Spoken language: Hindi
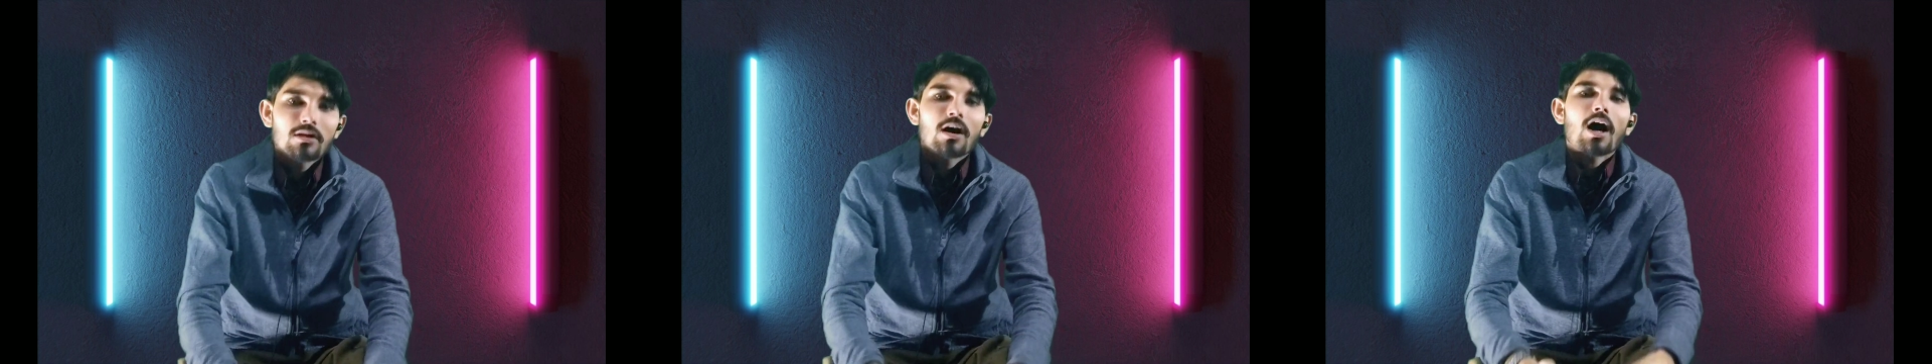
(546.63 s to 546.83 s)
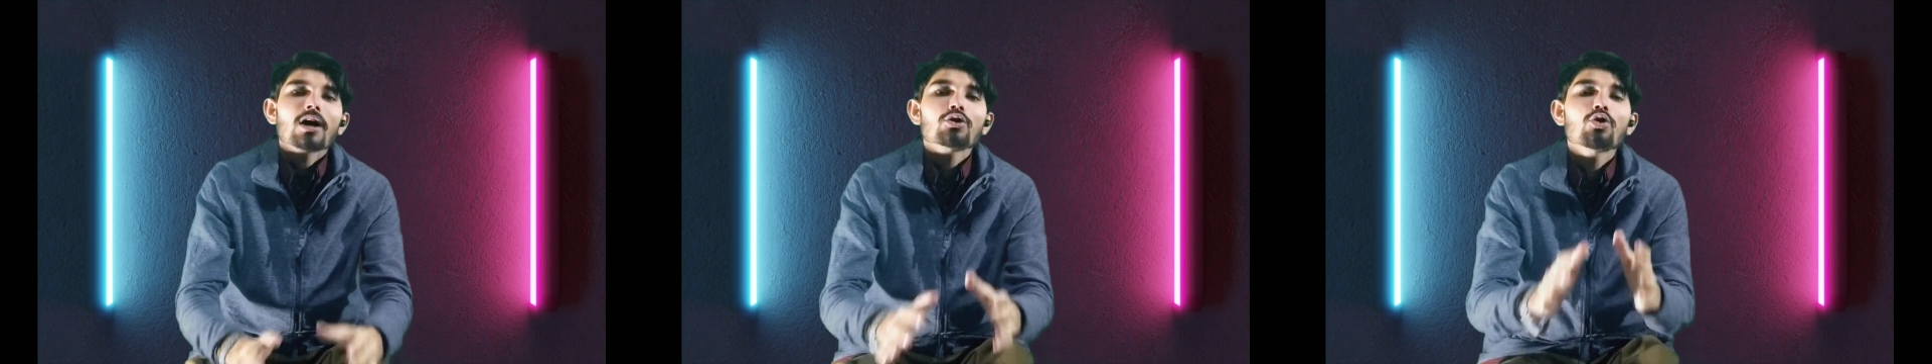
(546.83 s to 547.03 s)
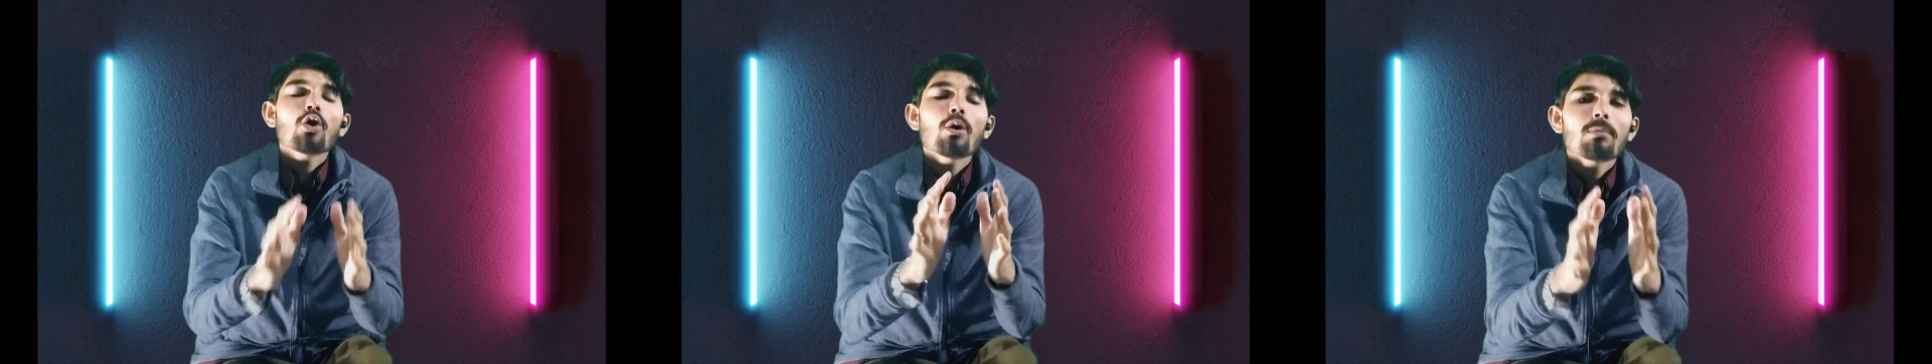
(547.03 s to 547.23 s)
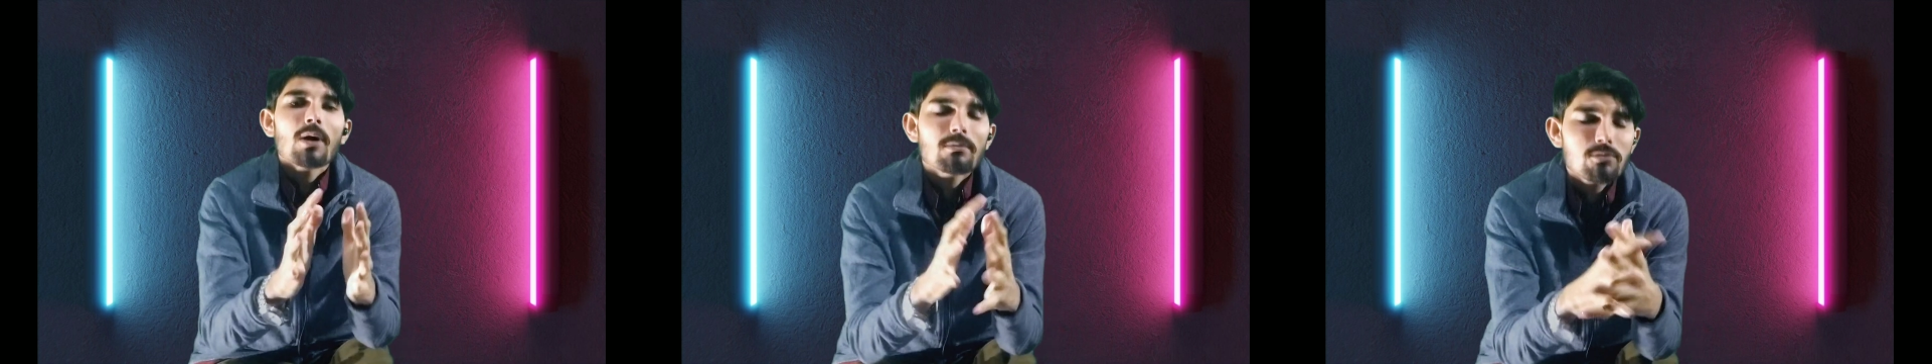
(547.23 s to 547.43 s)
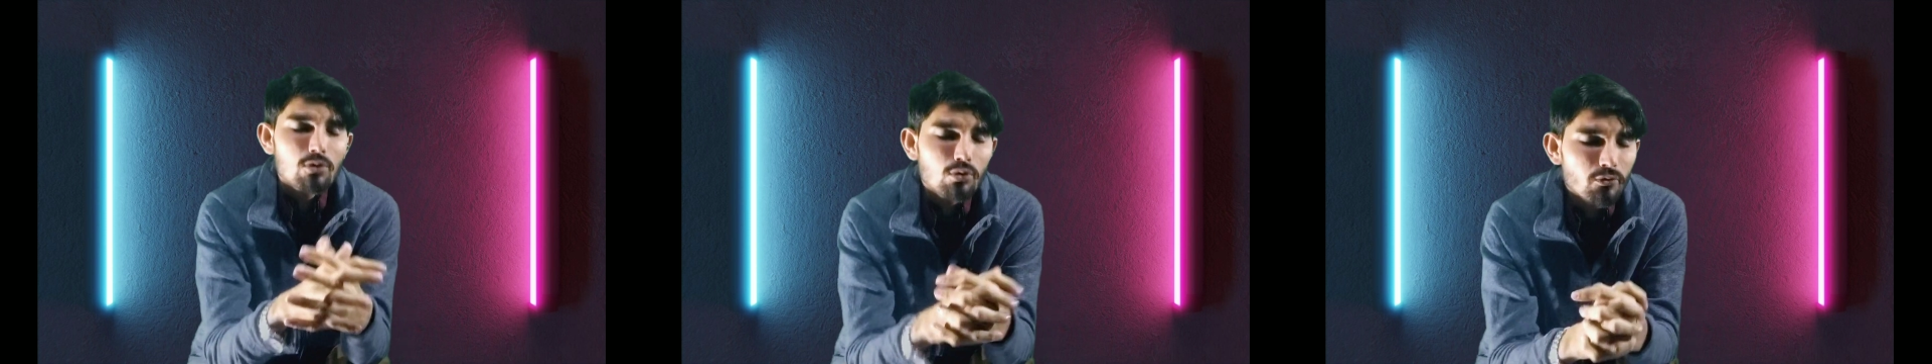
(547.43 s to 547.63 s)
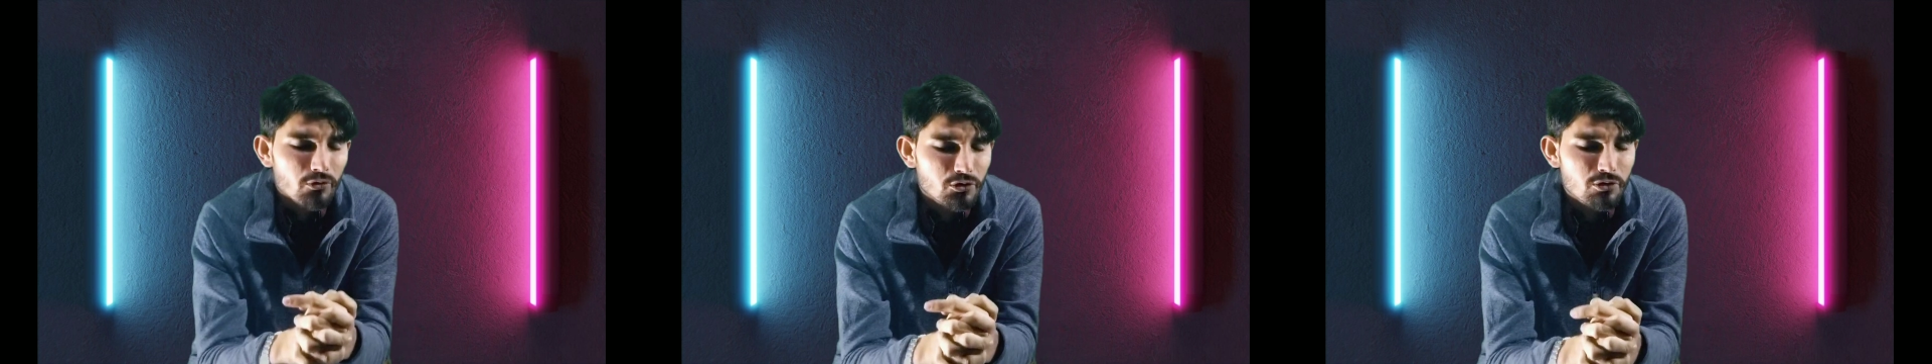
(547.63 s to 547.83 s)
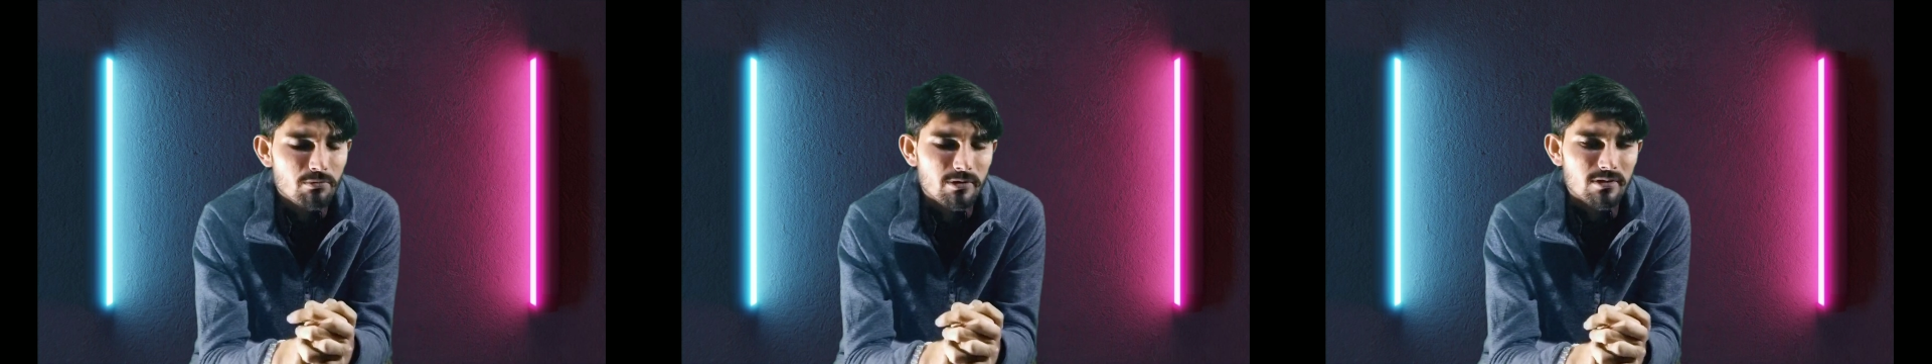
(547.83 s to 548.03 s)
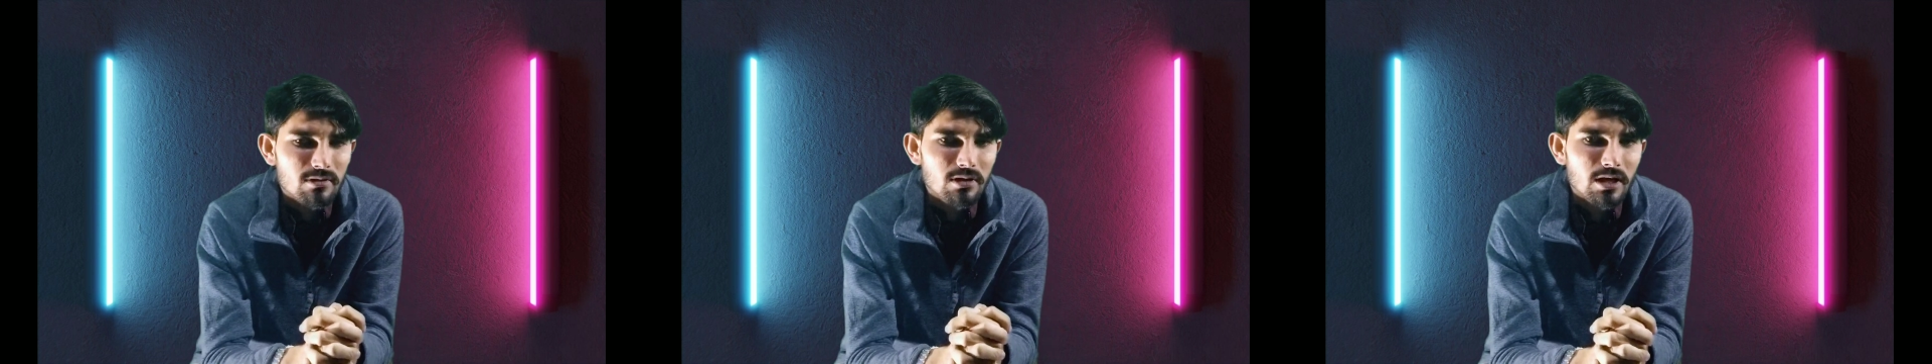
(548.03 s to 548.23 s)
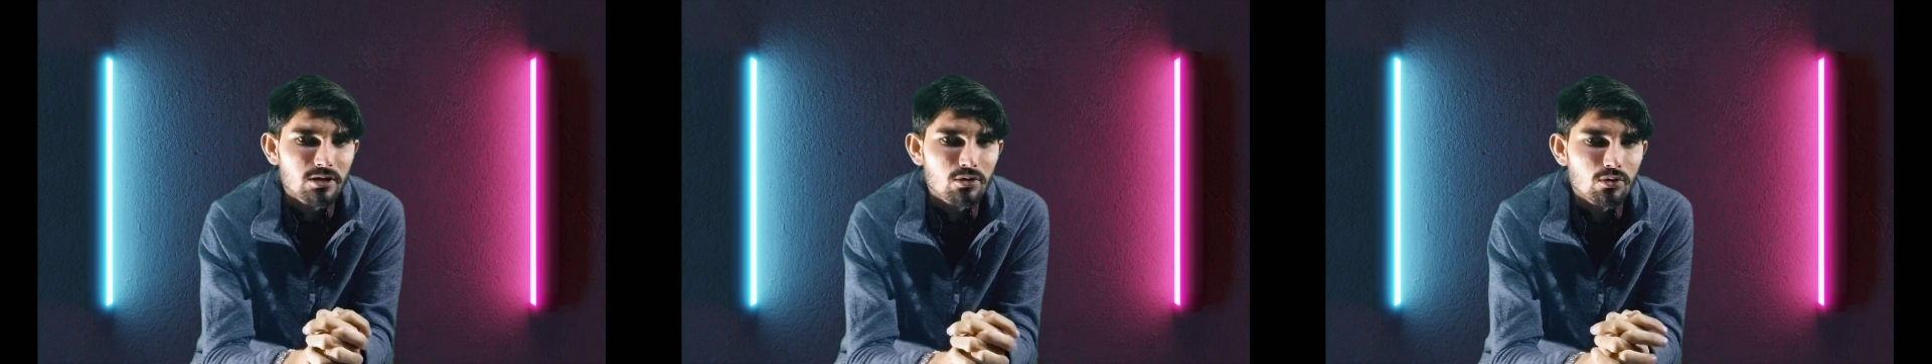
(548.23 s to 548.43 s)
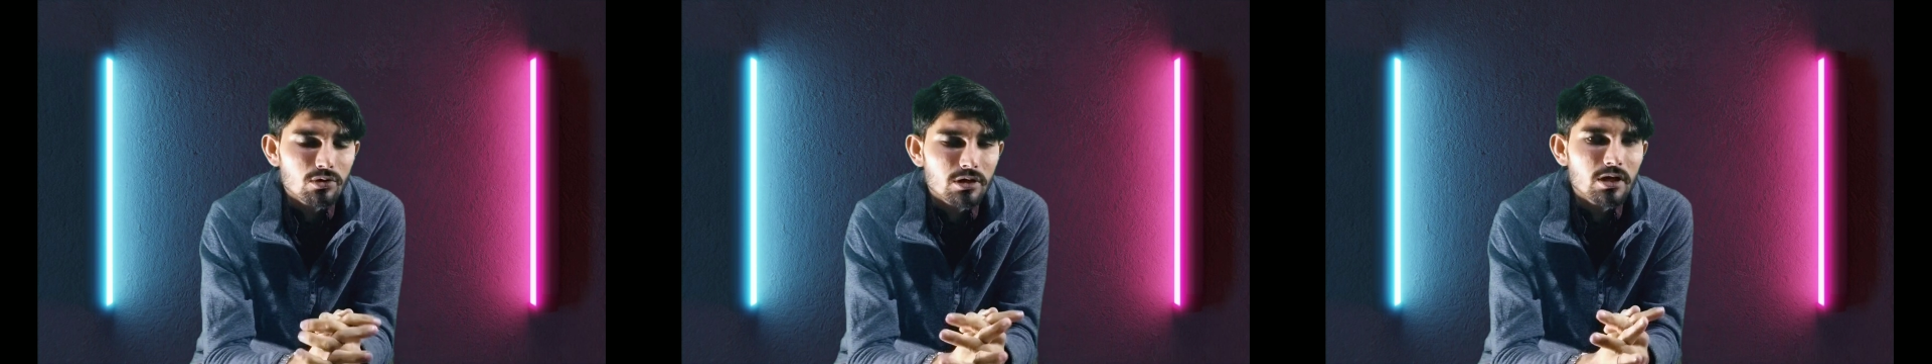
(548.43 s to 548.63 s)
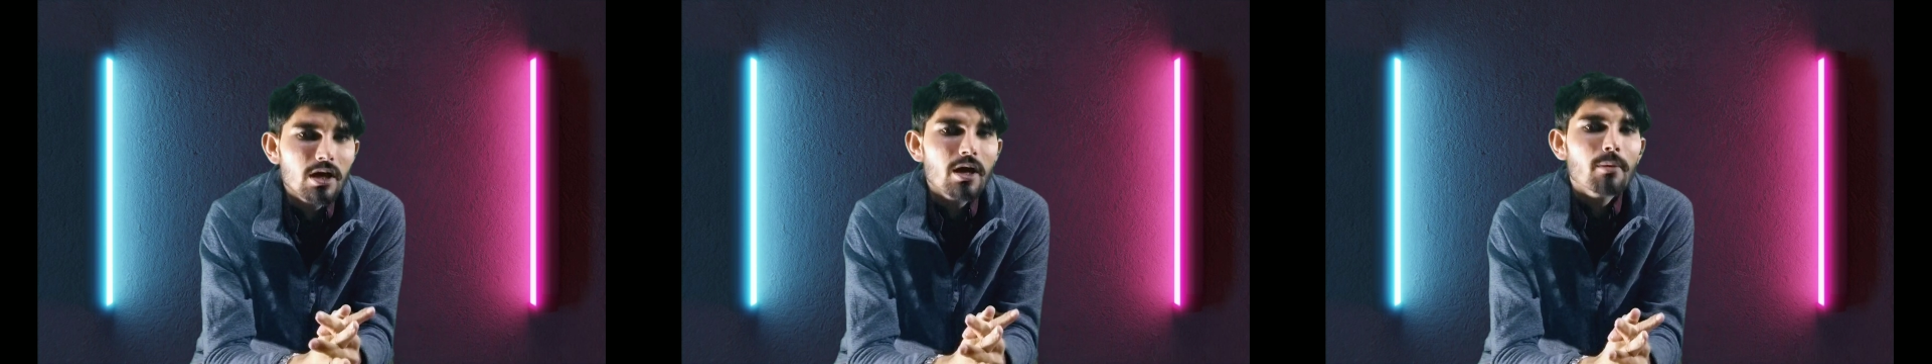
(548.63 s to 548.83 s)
आई होप आप लोगों को वीडियो पसंद आई होगी